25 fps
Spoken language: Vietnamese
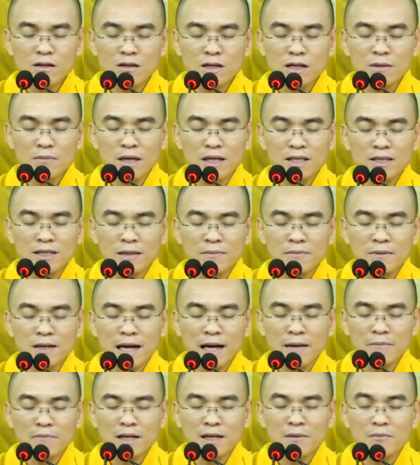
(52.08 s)
cái bệnh trầm
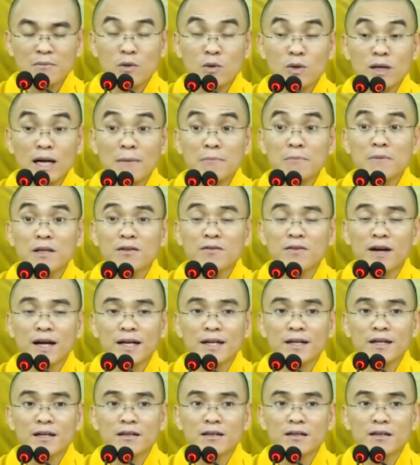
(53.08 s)
cảm này một năm như
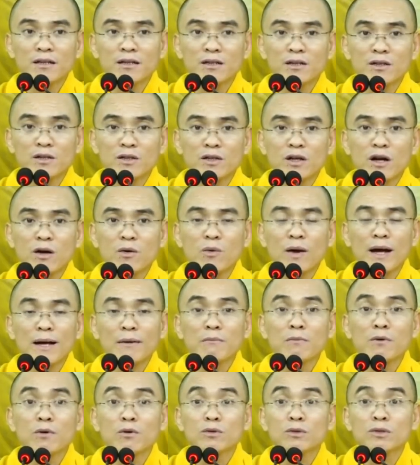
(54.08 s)
vậy đó có
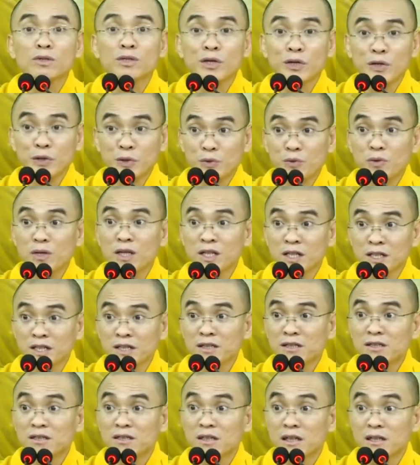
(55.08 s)
khoảng một triệu
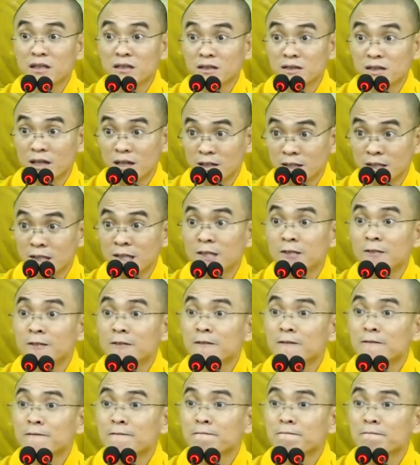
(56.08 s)
người tự tử
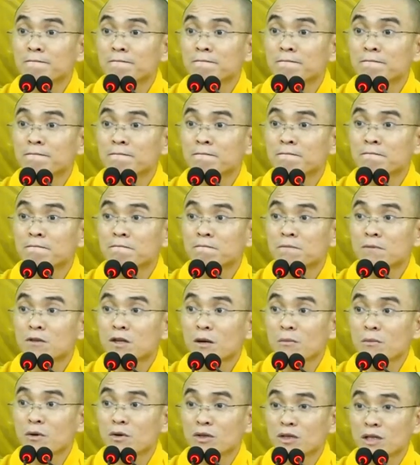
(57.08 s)

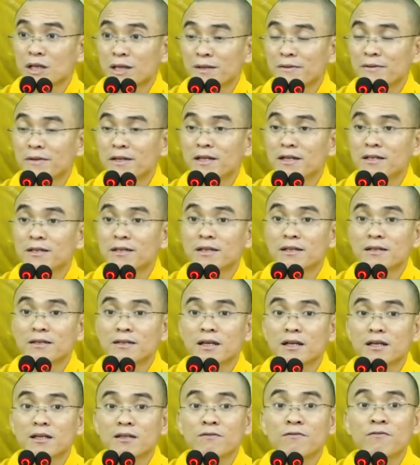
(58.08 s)
có một triệu người tự
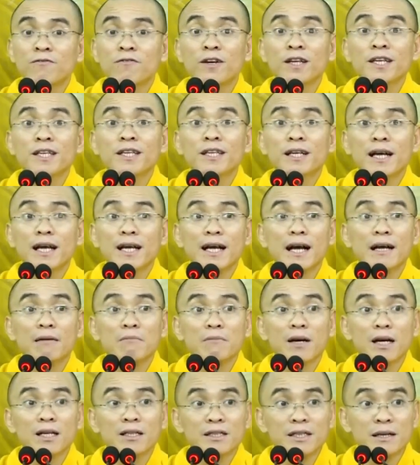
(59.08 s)
tử vì cái
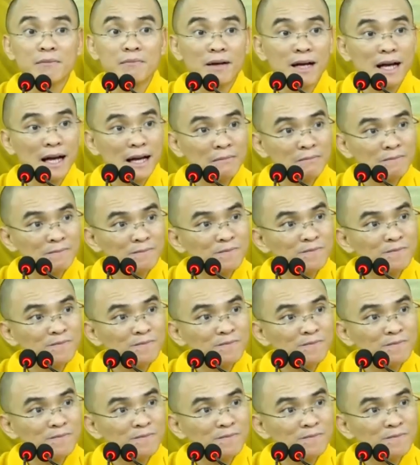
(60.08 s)
căn bệnh trầm cảm